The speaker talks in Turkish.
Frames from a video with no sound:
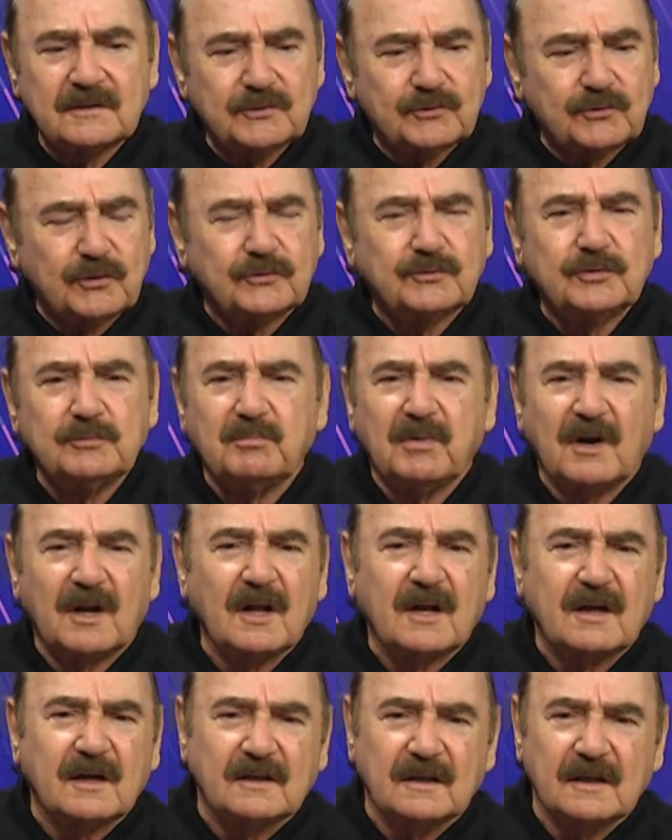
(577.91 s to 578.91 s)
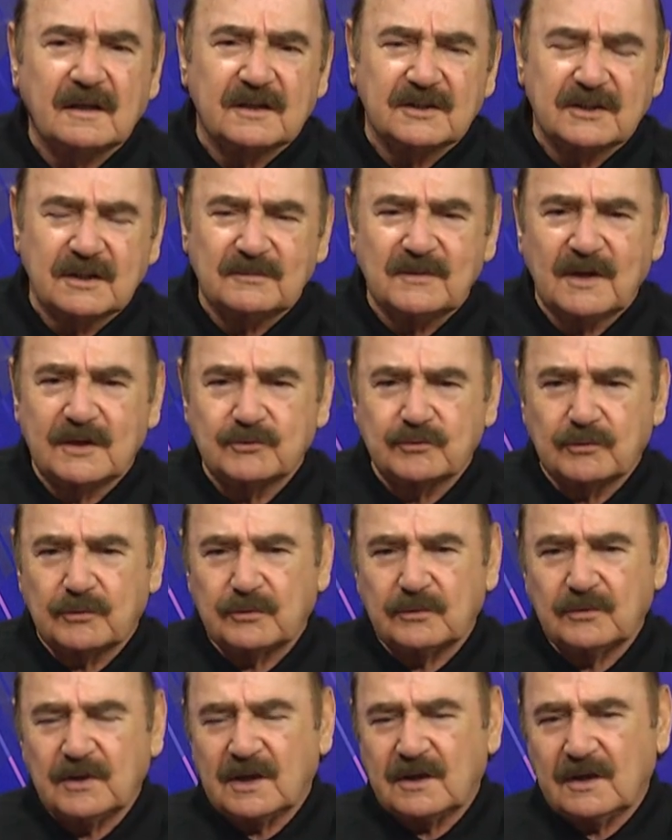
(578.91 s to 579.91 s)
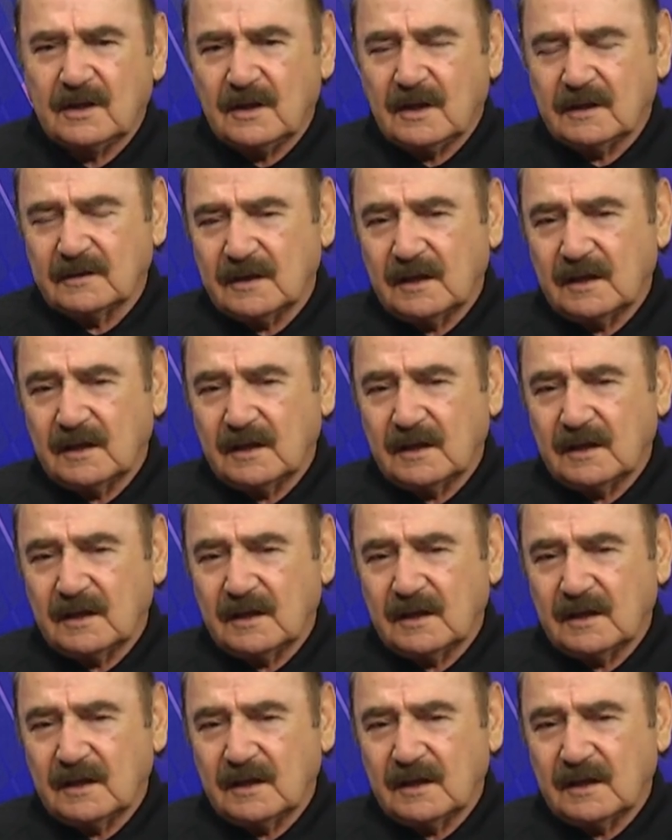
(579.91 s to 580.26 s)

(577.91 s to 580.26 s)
kötü barakada yaşamak zorunda kalan,